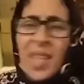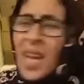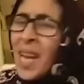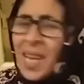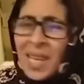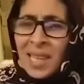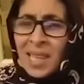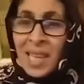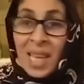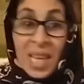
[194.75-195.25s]

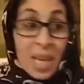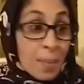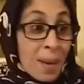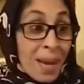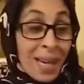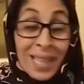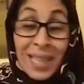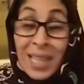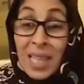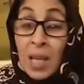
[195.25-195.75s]
عيط ليا راه
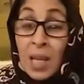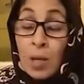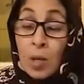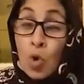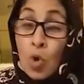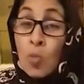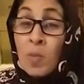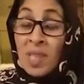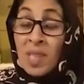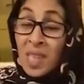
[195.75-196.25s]
عيط ليا
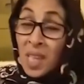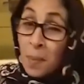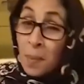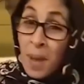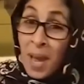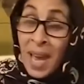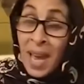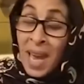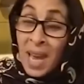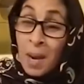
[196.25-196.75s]
الكوميسير
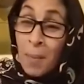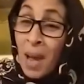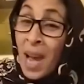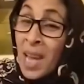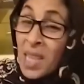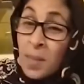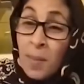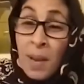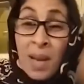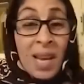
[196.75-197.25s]
باغي راه
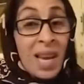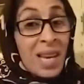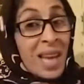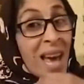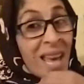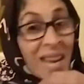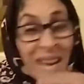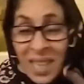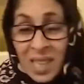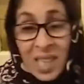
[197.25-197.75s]
مخاصمه ليا
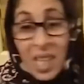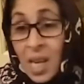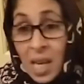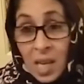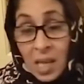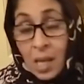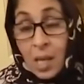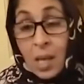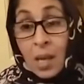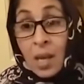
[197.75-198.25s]
العار
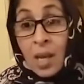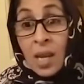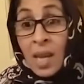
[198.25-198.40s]
عاشقيني